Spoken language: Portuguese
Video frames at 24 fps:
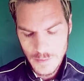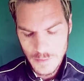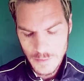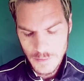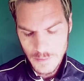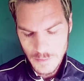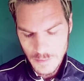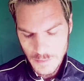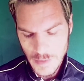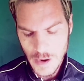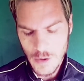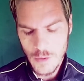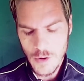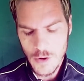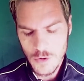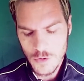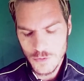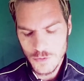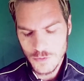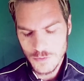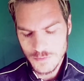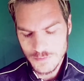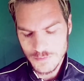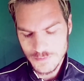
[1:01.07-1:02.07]
mal
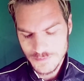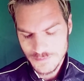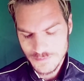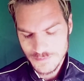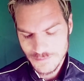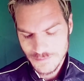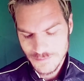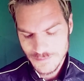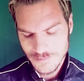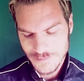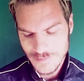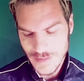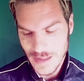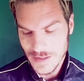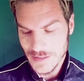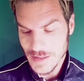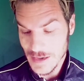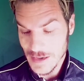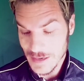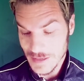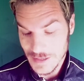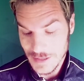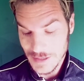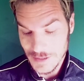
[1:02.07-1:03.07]
algum. Até
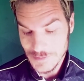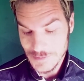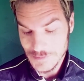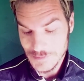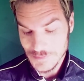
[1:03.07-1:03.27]
aqui.